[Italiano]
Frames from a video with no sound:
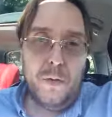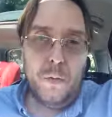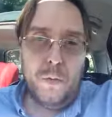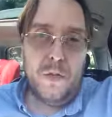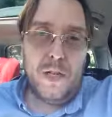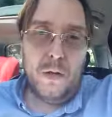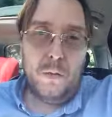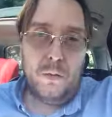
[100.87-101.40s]

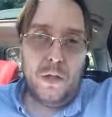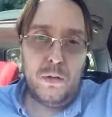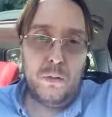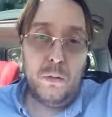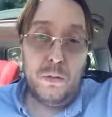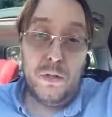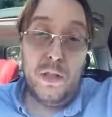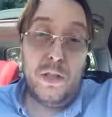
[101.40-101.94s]
Un saluto a
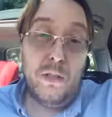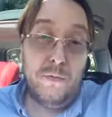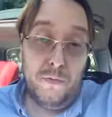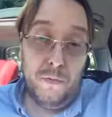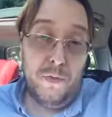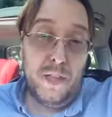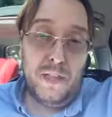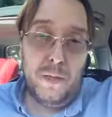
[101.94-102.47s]
tutti e
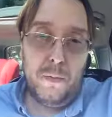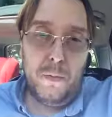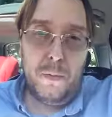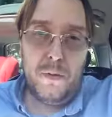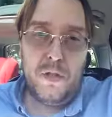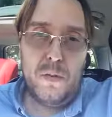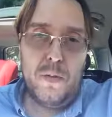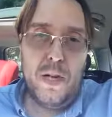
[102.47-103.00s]
diffondete il più
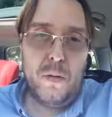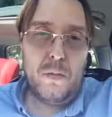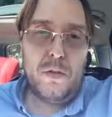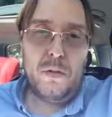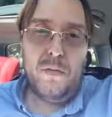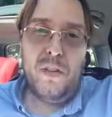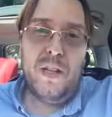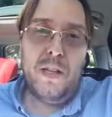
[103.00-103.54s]
possibile
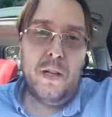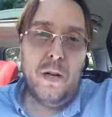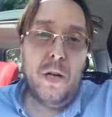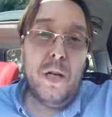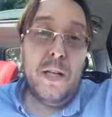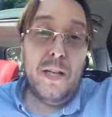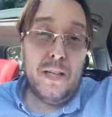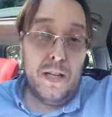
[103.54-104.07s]
questo video
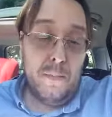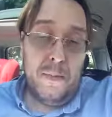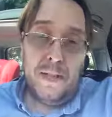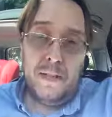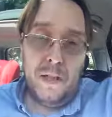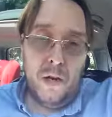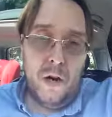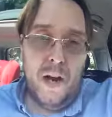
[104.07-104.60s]
che
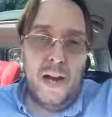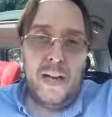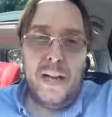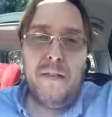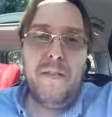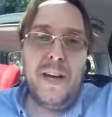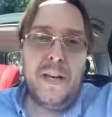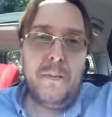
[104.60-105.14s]
manderò
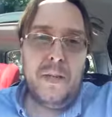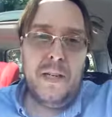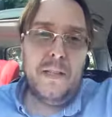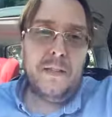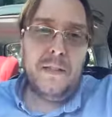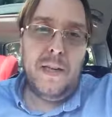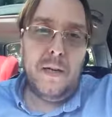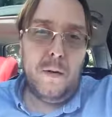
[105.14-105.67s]
anche ai vari
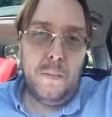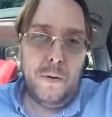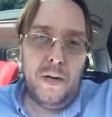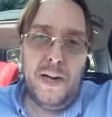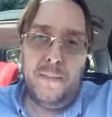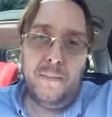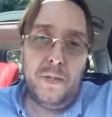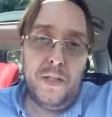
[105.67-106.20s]
ministri, ai
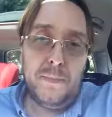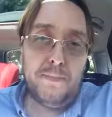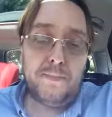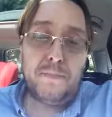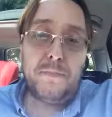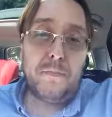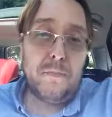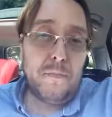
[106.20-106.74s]
componenti
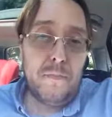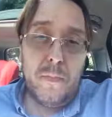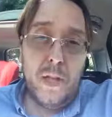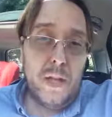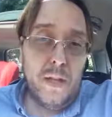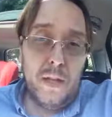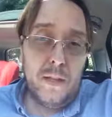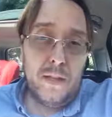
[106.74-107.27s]

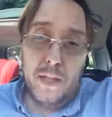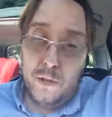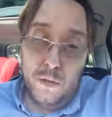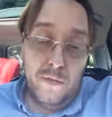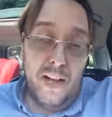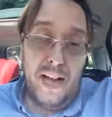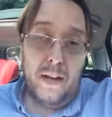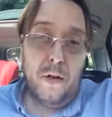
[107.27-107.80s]
eh, del
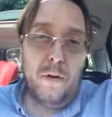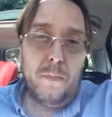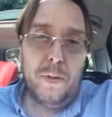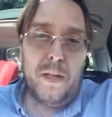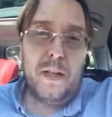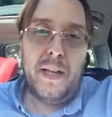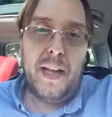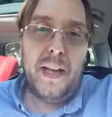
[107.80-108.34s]
governo
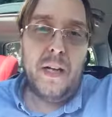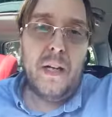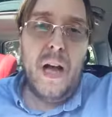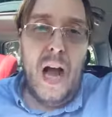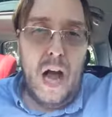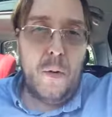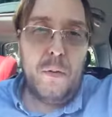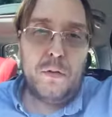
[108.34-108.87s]
perché
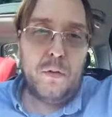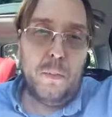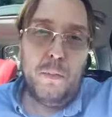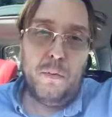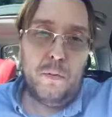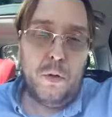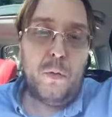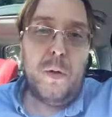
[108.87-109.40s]
a questo
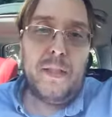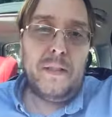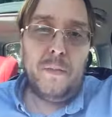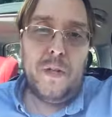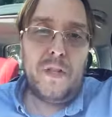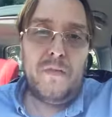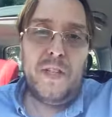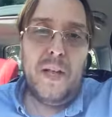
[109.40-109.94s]
punto
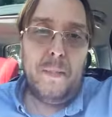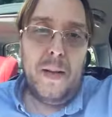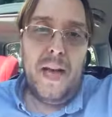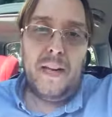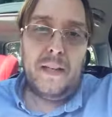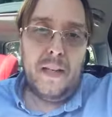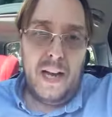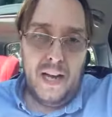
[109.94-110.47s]
questa è una sfida
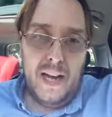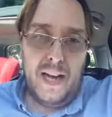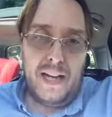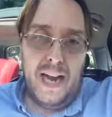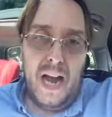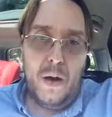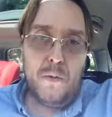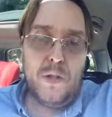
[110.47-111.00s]
aperta. La
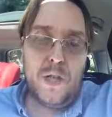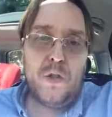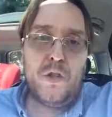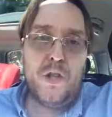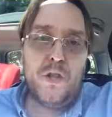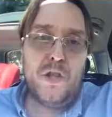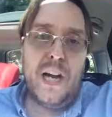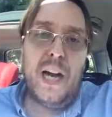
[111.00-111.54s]
causa
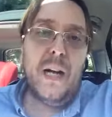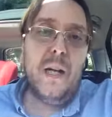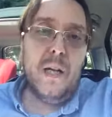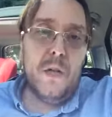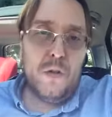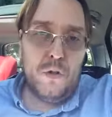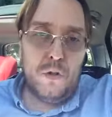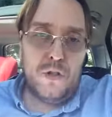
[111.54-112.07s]
c'è già,
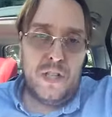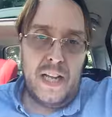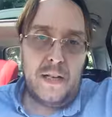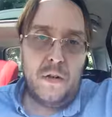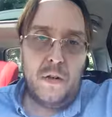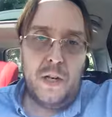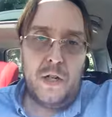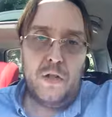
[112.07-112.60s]

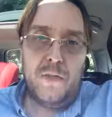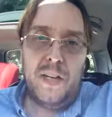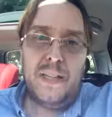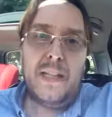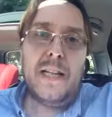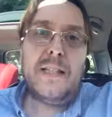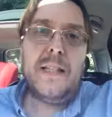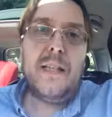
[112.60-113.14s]
sostengo che la
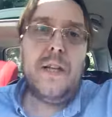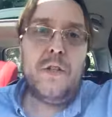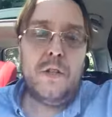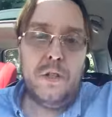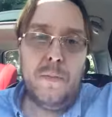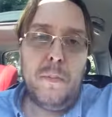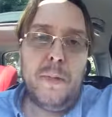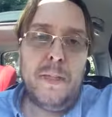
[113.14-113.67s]
sovranità è stata
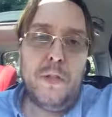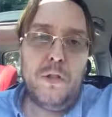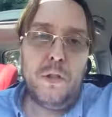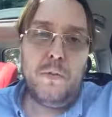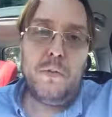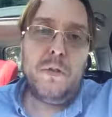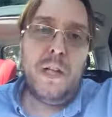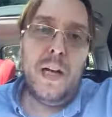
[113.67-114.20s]
legittimamente
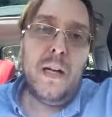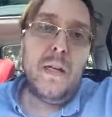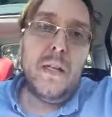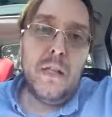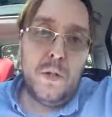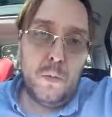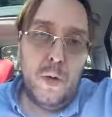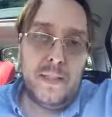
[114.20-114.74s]
ceduta,
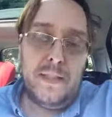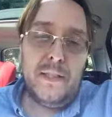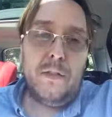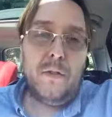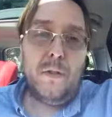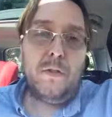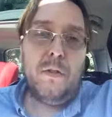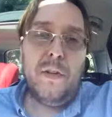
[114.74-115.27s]
questi
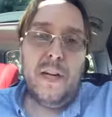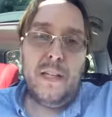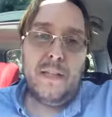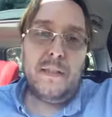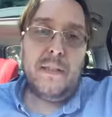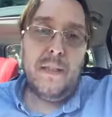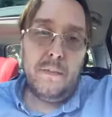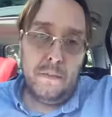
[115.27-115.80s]
sono
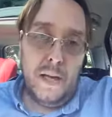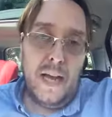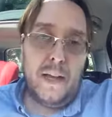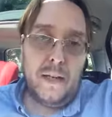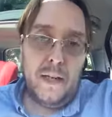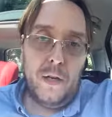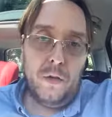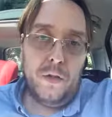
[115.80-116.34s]
sovranisti,
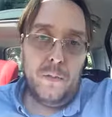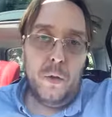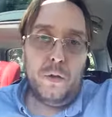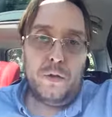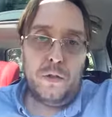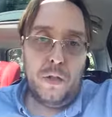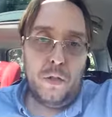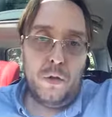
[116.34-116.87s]
beh, che lo
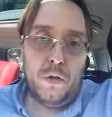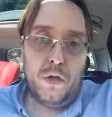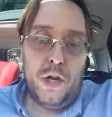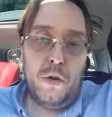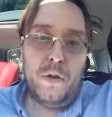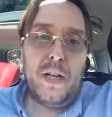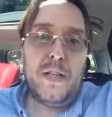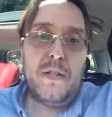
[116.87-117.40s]
dimostrino,
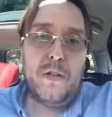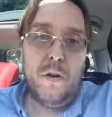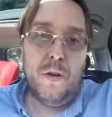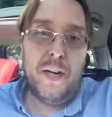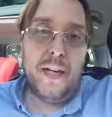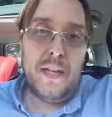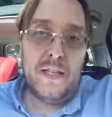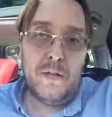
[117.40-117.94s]
c'è
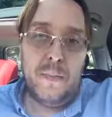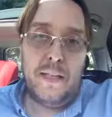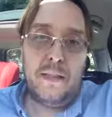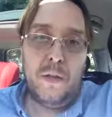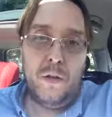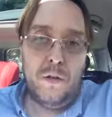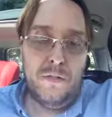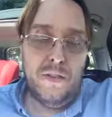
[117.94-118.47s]
l'occasione che
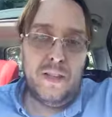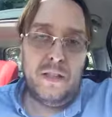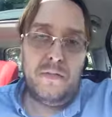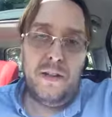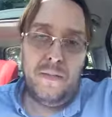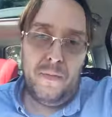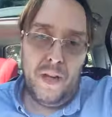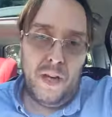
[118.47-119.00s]
smettano di far
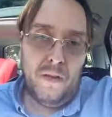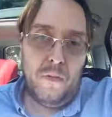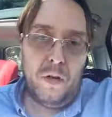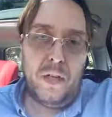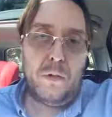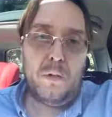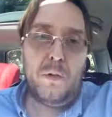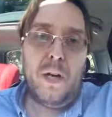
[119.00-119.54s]
difendere
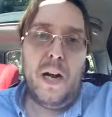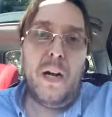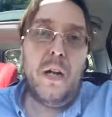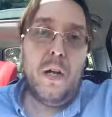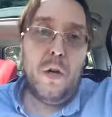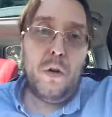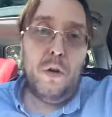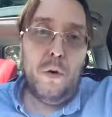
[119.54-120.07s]
l'avvocatura
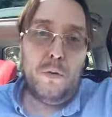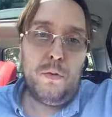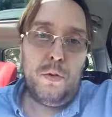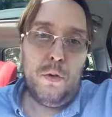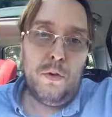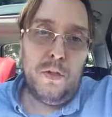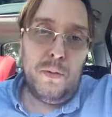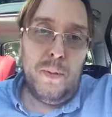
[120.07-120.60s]

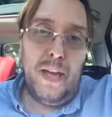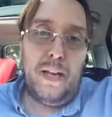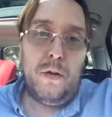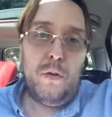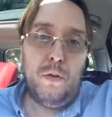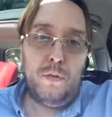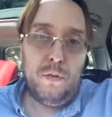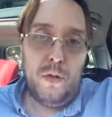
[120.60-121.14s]
contro di
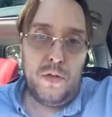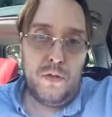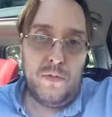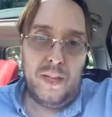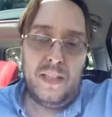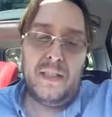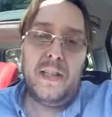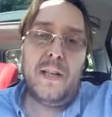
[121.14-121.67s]
me, contro la
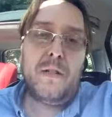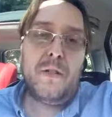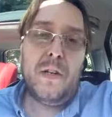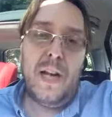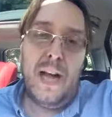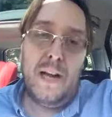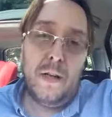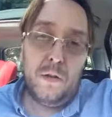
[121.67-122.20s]
sovranità
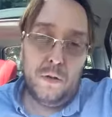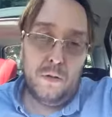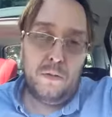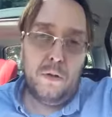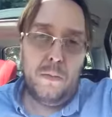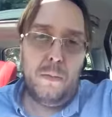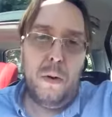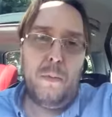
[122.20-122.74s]
nazionale, contro